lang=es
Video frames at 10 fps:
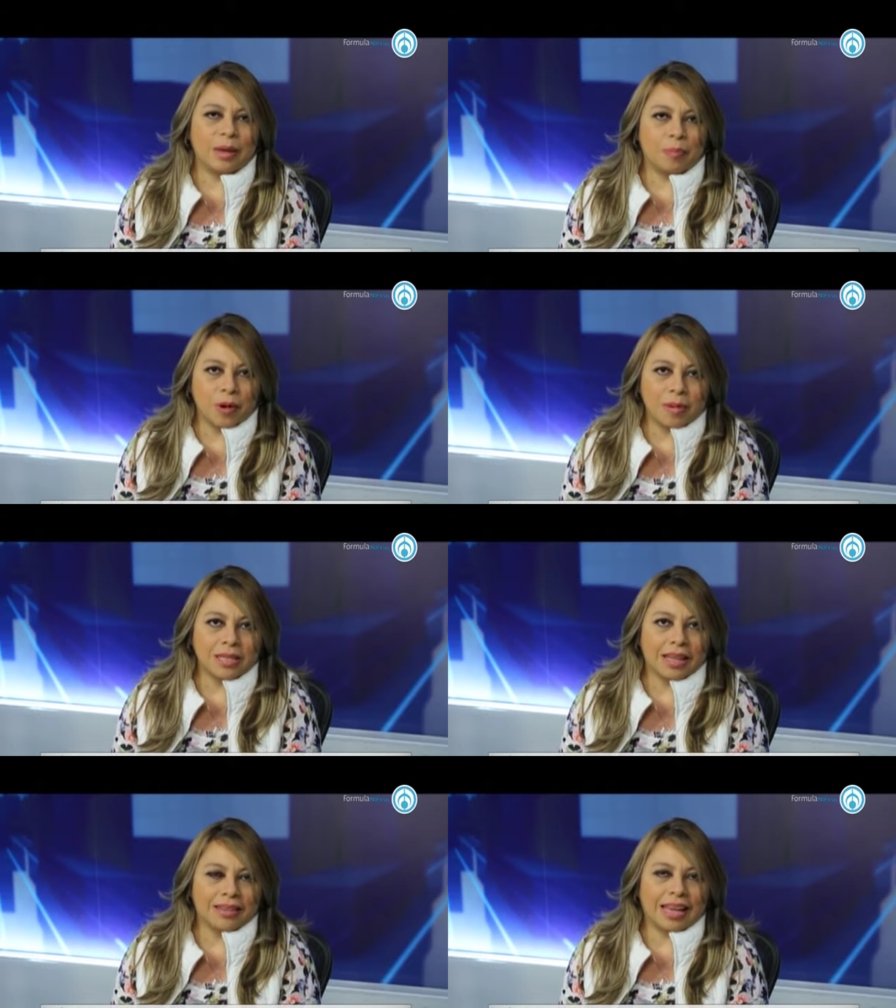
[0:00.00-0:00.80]
y te
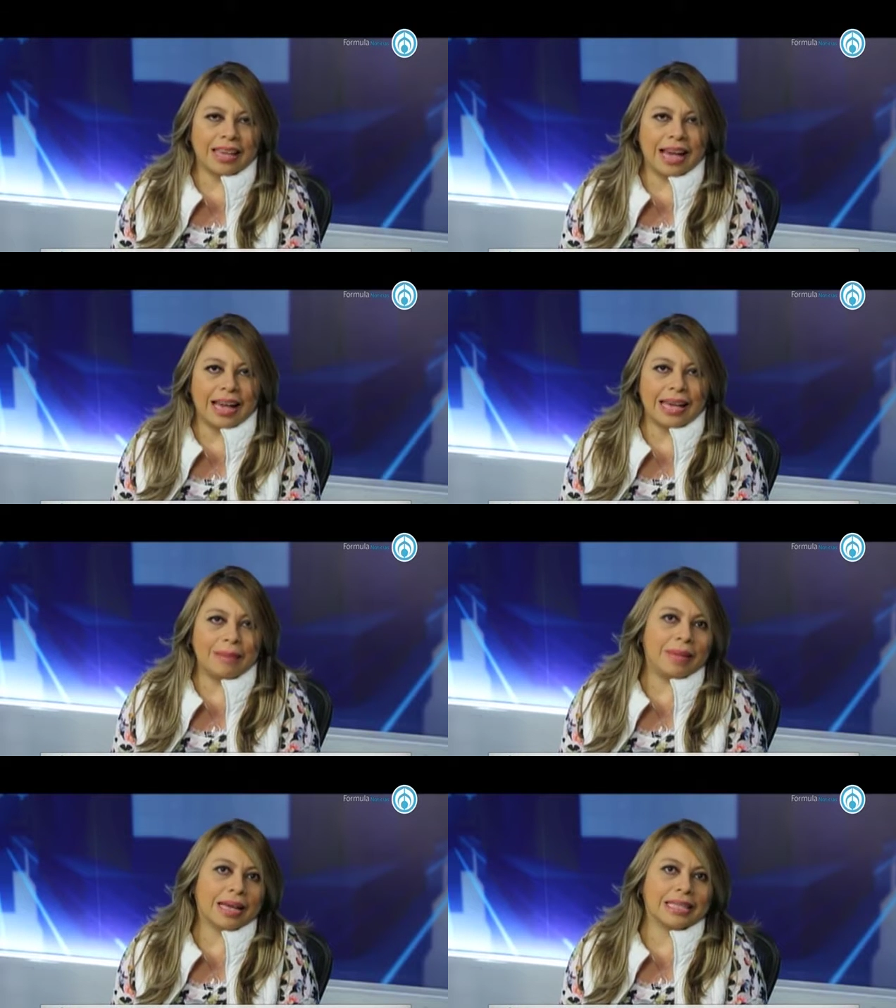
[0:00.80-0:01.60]
pruebas la talla
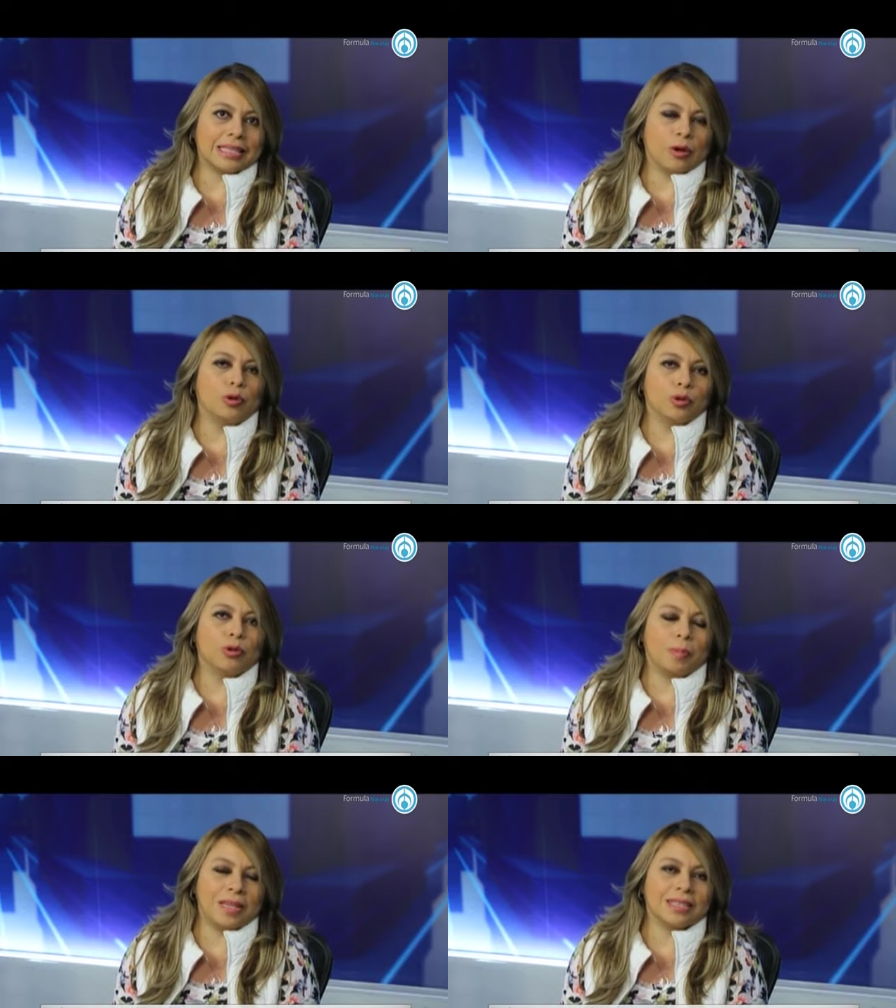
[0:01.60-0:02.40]
M que
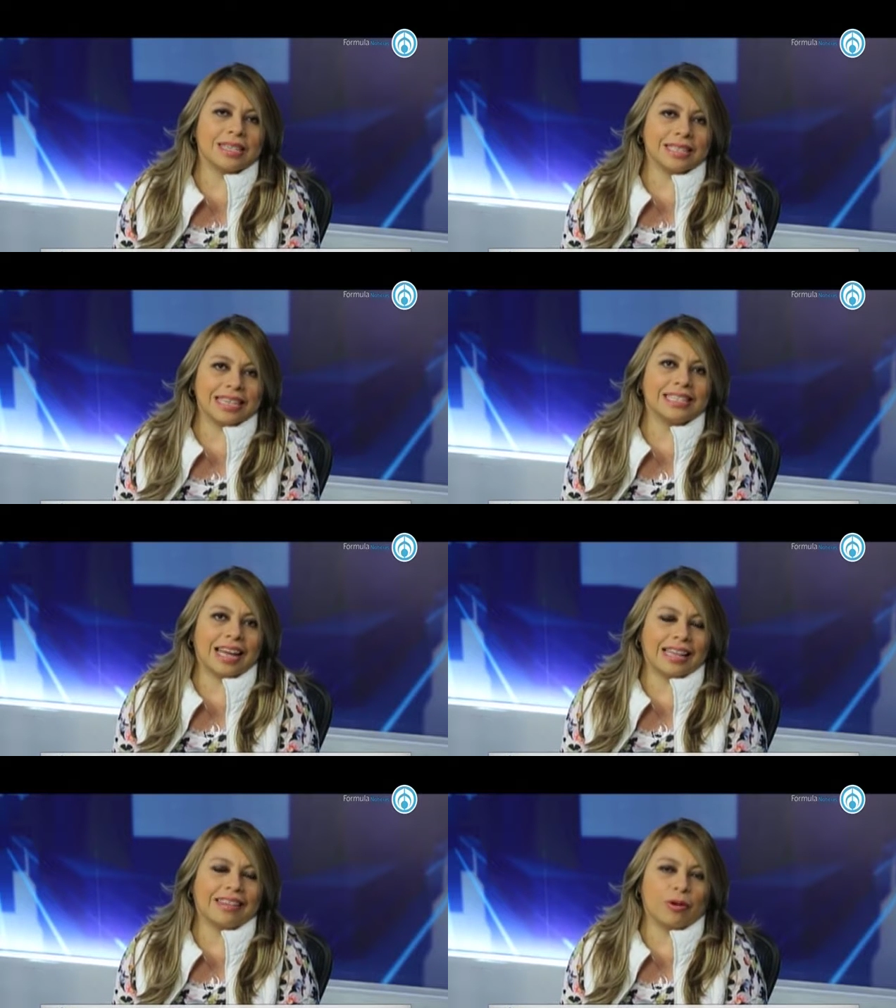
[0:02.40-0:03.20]
según tú piensas que es
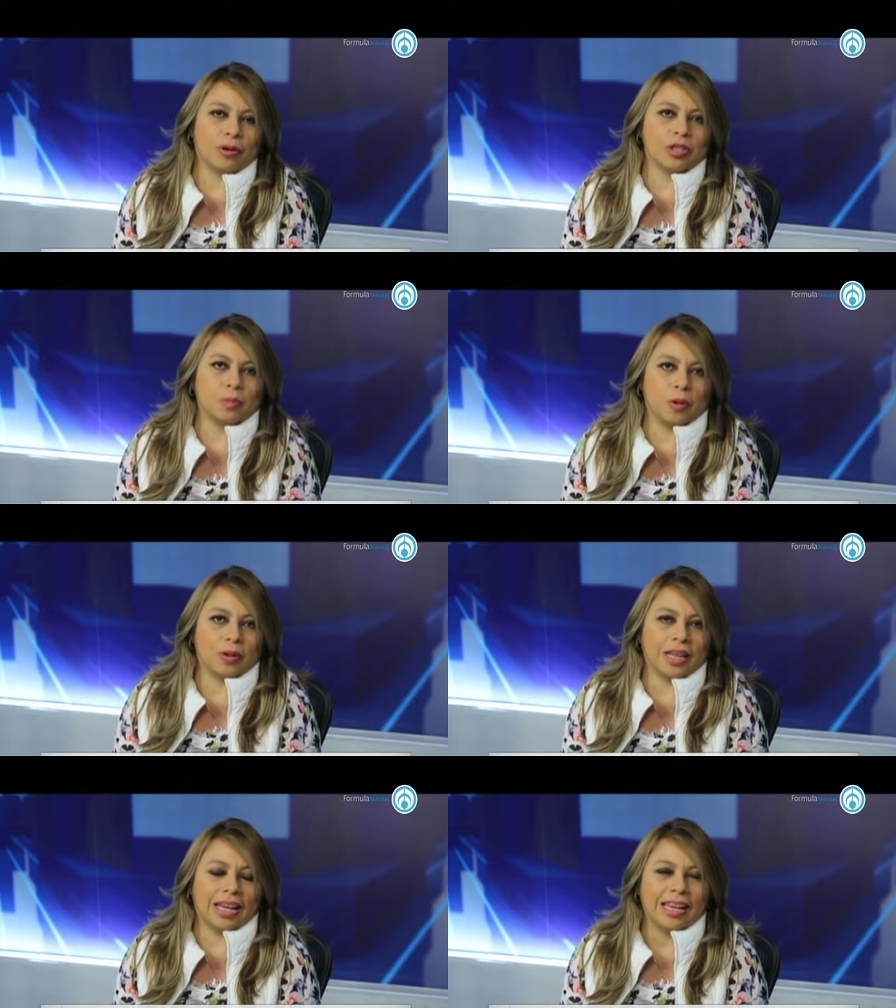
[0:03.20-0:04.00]
la que te
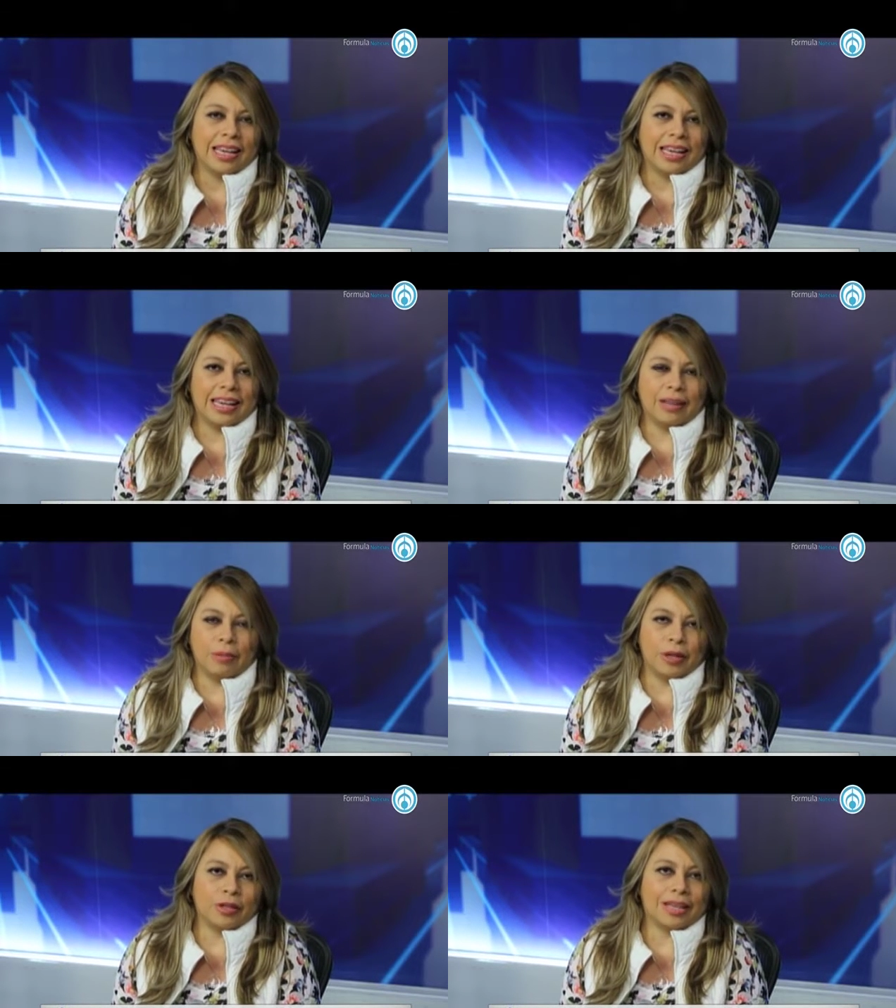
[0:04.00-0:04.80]
corresponde y
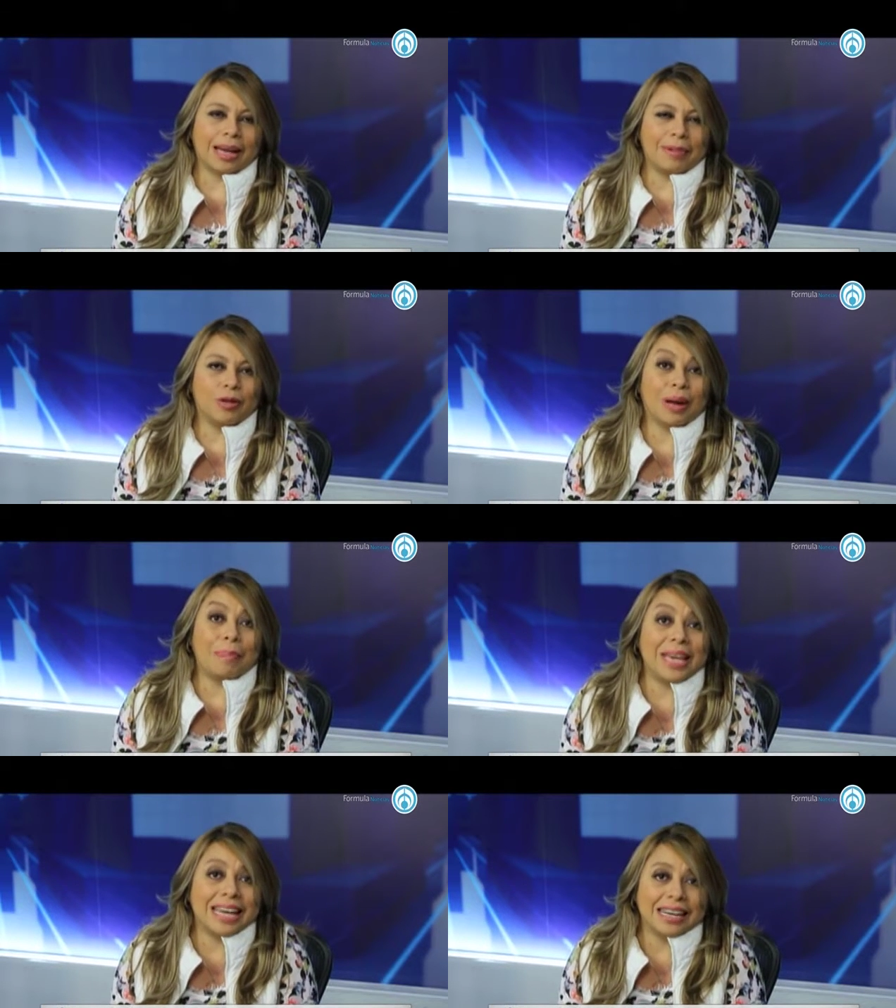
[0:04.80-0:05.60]
bueno, te cabe en
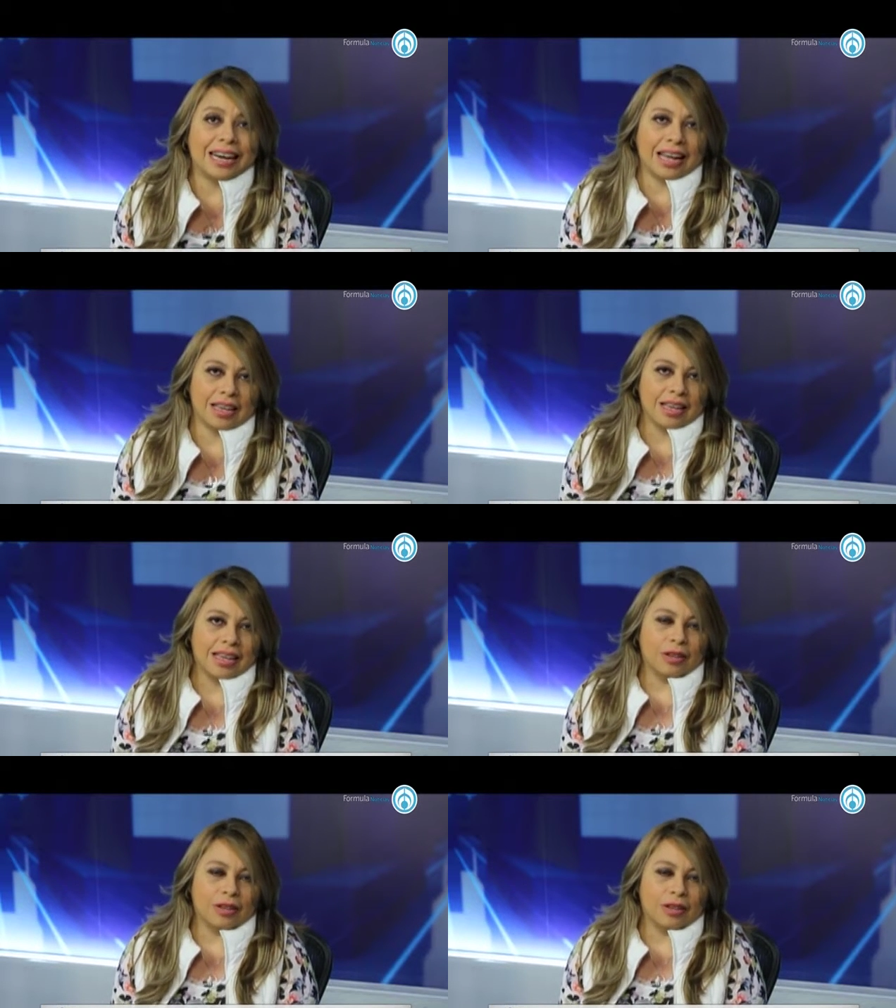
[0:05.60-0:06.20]
una pierna.